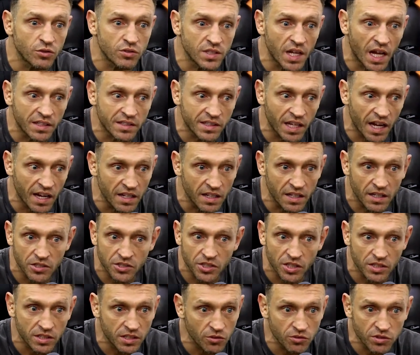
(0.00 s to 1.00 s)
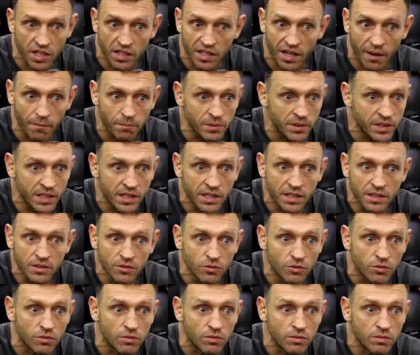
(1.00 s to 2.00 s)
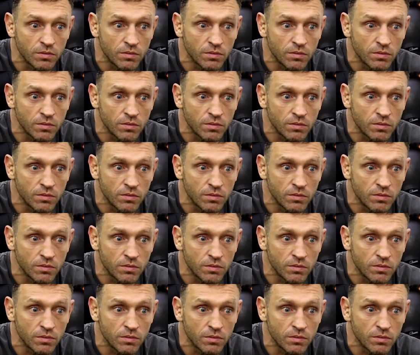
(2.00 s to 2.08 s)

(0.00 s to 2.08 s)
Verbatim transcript: da Tailândia estão se adaptando.